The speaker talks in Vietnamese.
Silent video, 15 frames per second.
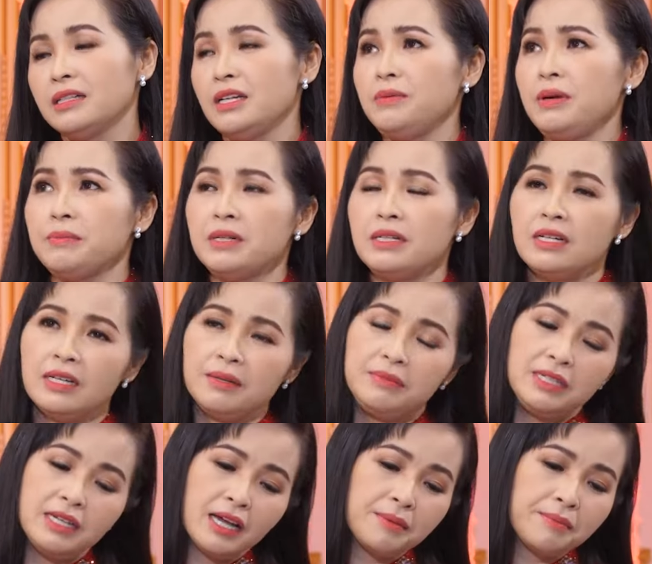giờ nếu em cứ đứng
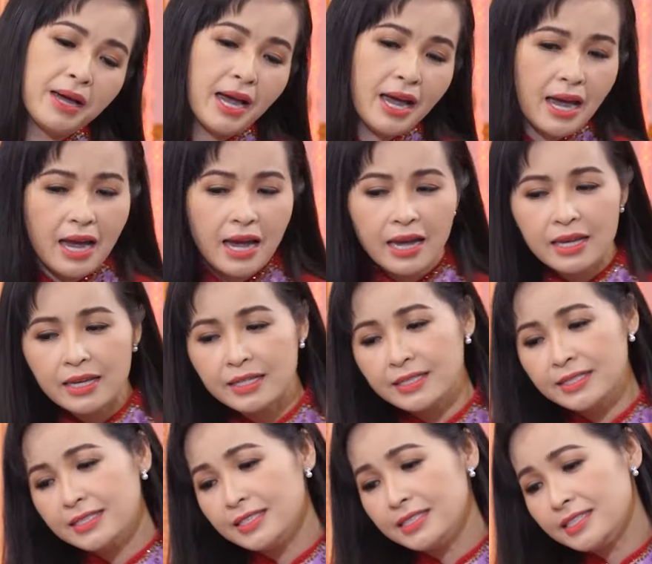em như này mãi
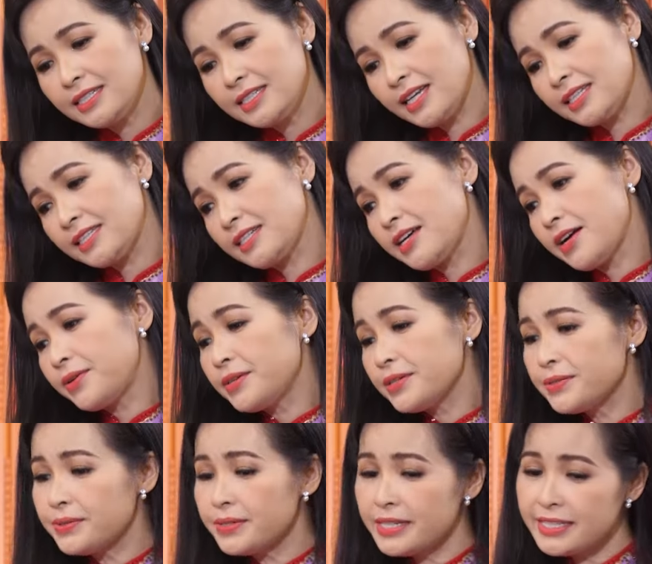thế này từ đầu
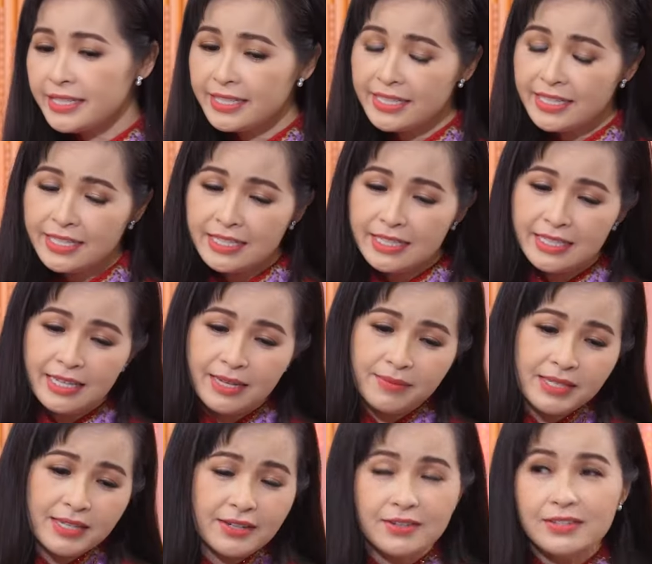đến cuối thì
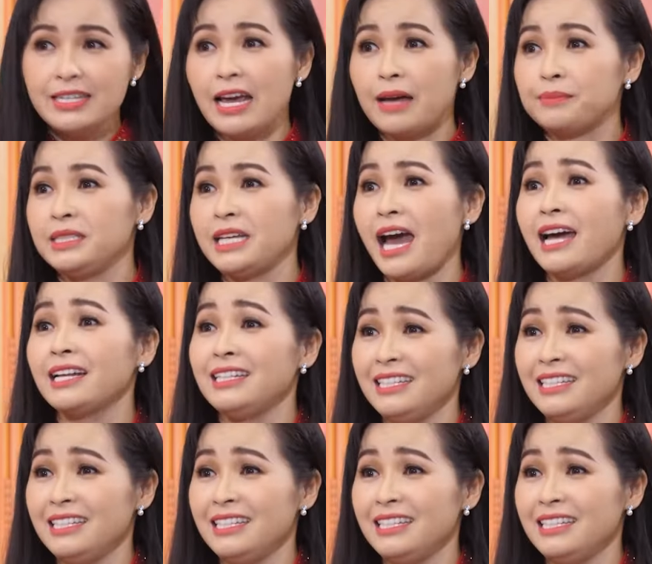em sợ nó nhàm chán